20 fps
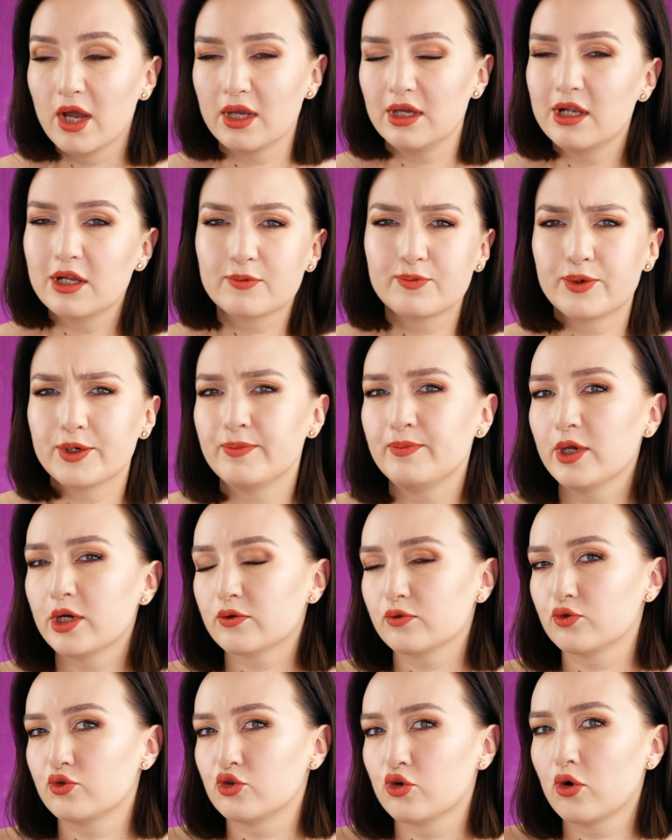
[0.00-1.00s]
Или, к
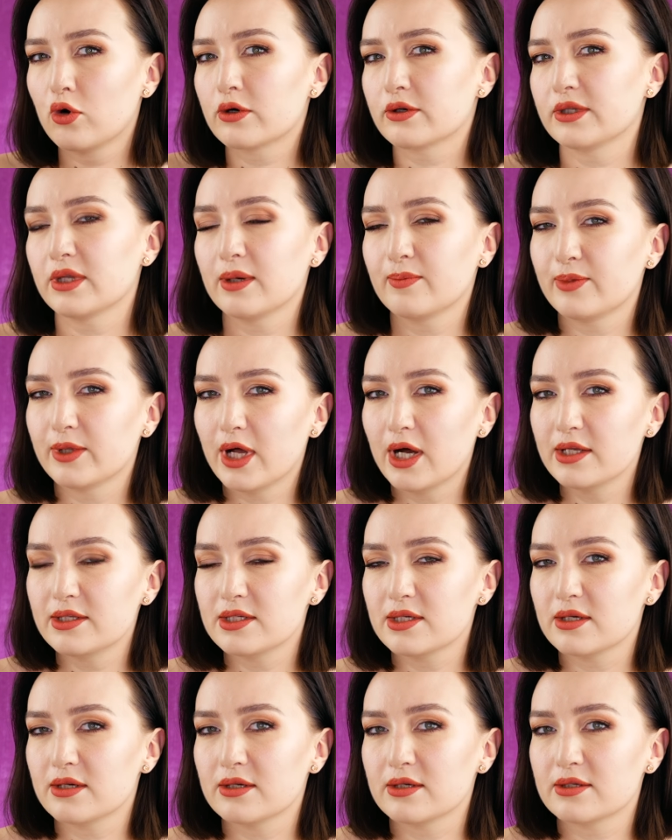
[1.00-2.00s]
примеру, черное
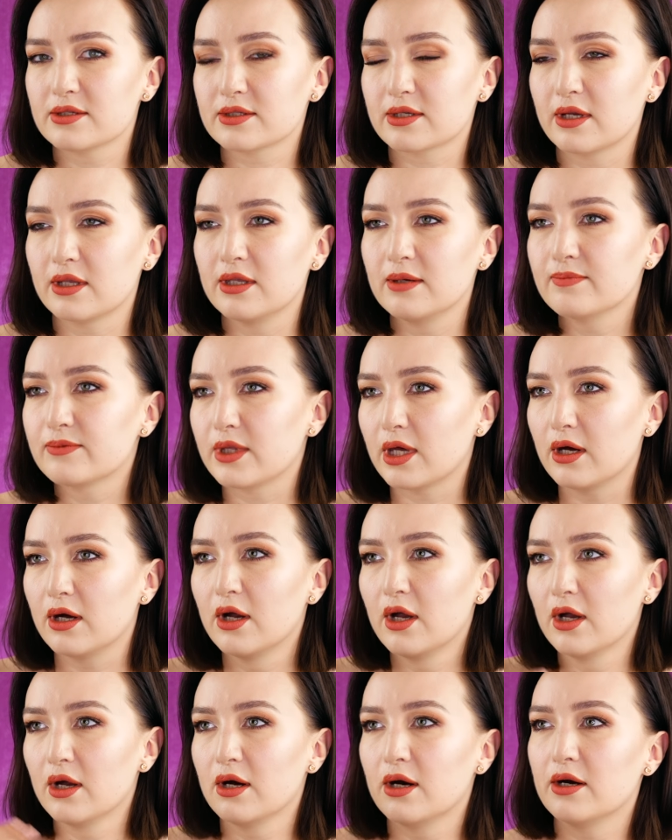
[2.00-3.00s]
платье с
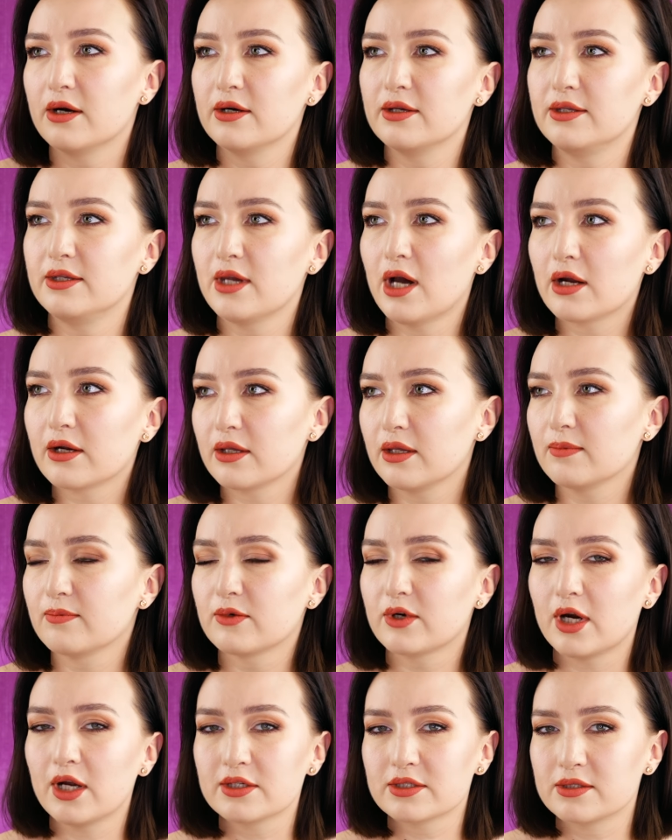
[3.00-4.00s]
каким-то а,
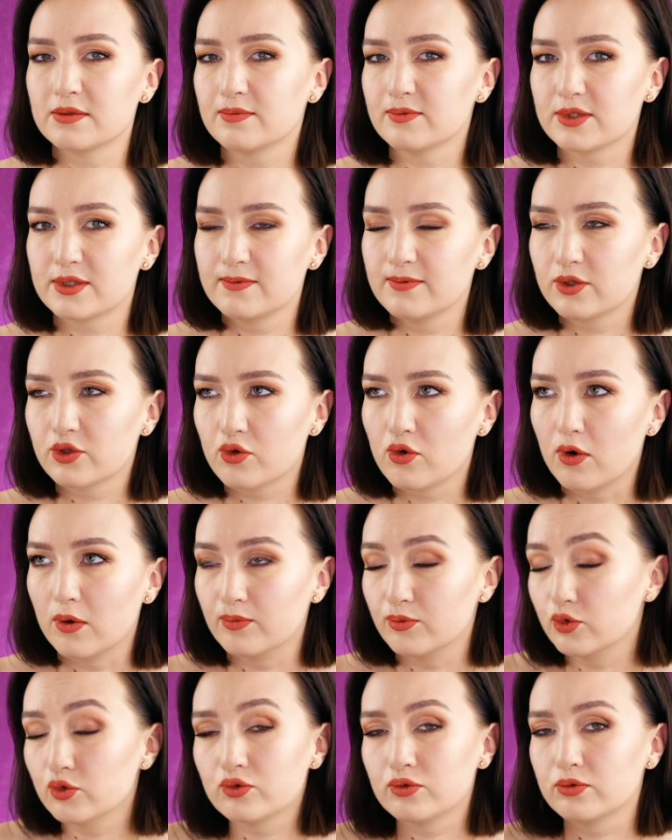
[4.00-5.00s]
ярким красным
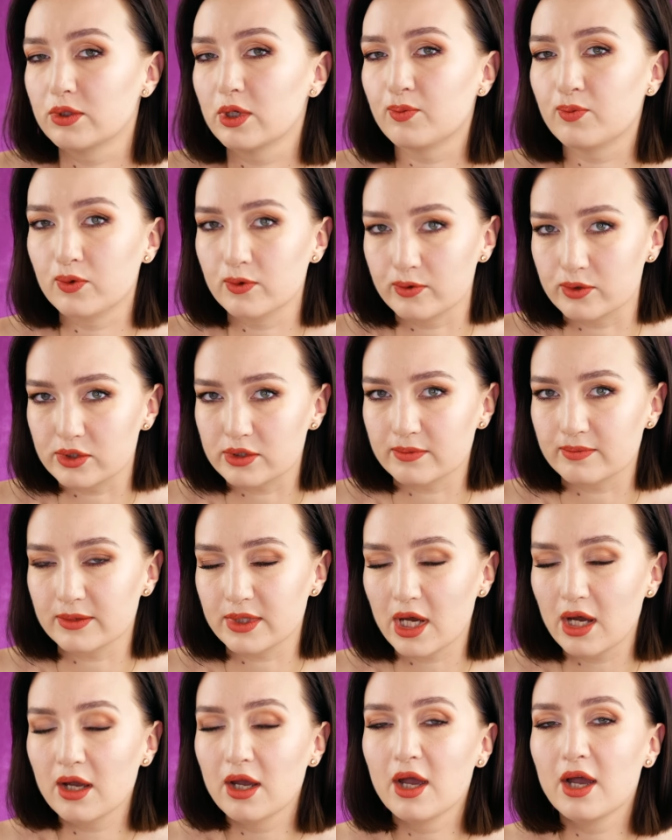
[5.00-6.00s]
цветком, ну, допустим,
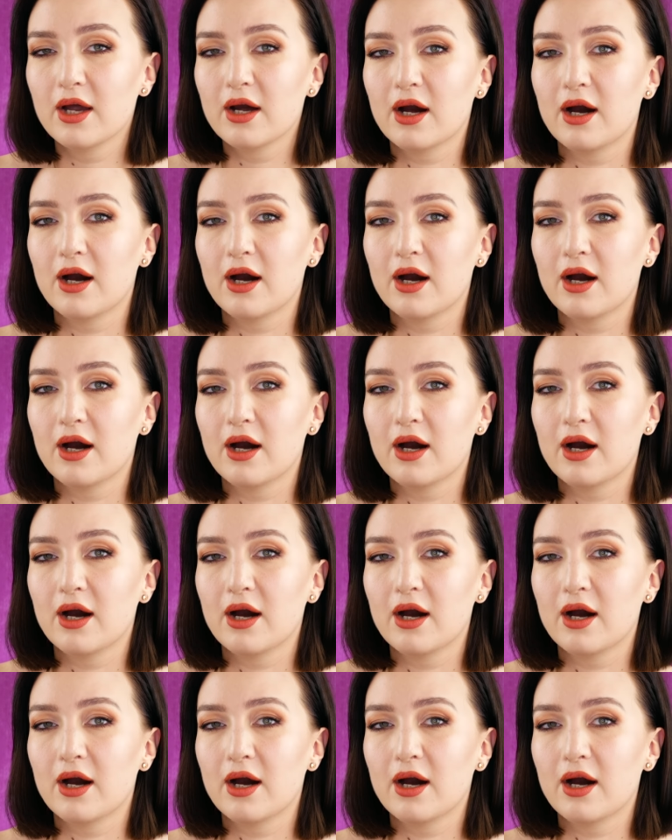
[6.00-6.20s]
да.